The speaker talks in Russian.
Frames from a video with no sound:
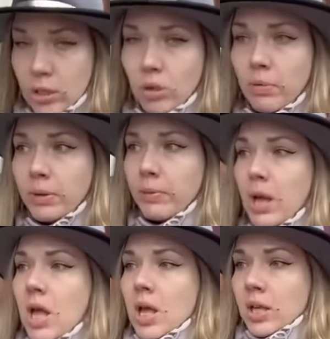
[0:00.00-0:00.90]
скромным,
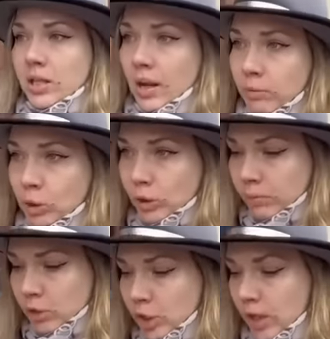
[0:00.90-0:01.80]

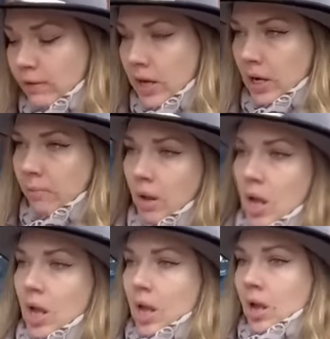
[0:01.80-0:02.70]
замкнутым человеком
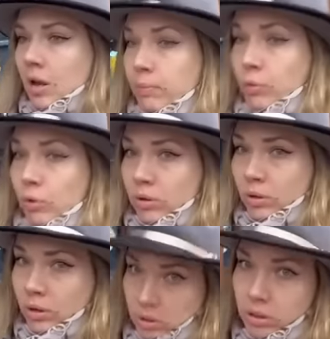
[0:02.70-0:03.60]
по
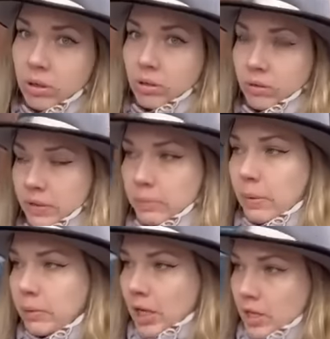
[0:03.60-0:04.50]

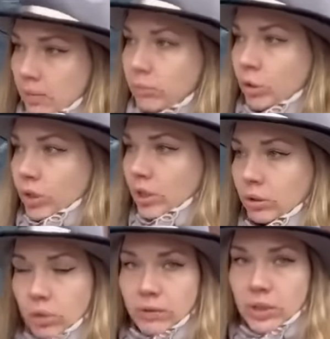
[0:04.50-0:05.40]
воспоминаниям многих,
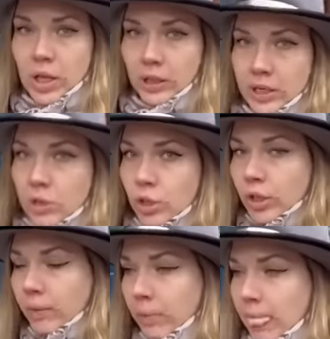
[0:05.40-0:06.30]
кто его знал
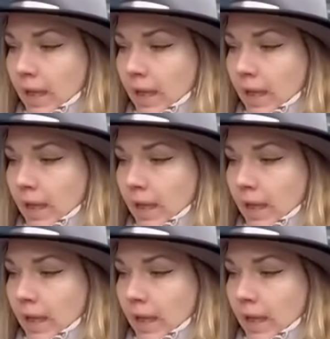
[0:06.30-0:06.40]
лично.